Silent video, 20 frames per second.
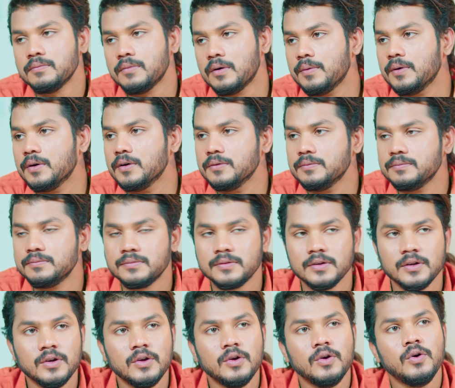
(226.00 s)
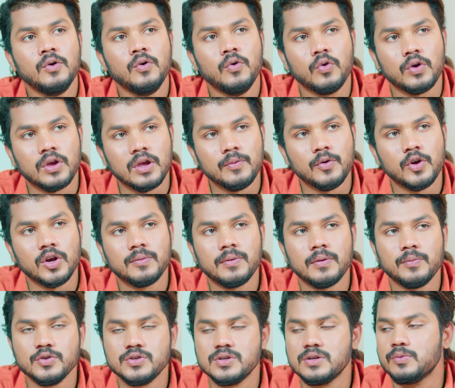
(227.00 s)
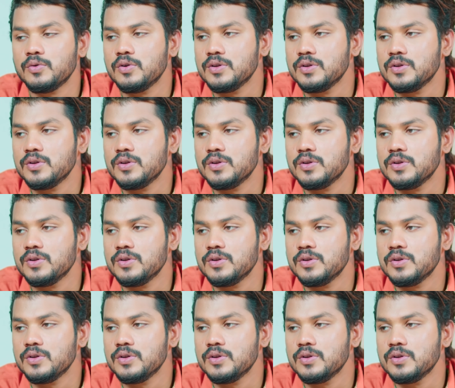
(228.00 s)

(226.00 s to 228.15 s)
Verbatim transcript: বাবা ওকে আমি অনেকবার বুঝিয়ে